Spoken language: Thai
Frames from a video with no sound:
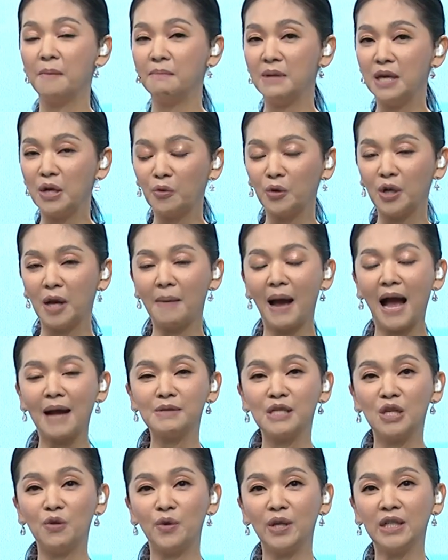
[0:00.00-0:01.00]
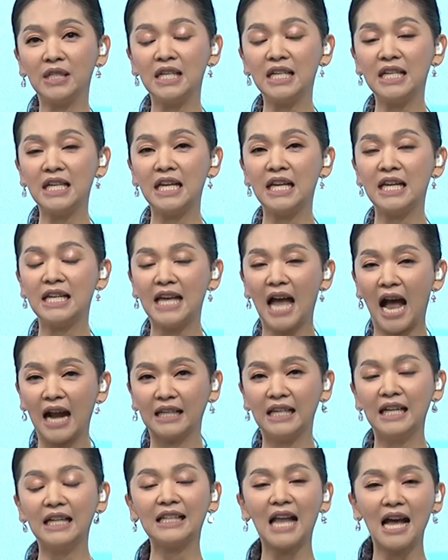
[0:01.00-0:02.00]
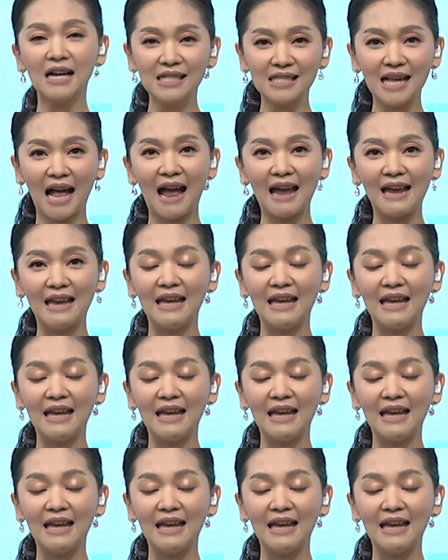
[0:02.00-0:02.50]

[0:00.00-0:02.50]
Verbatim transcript: มีคุณภาพชีวิตที่ดีอย่างที่ตั้งใจ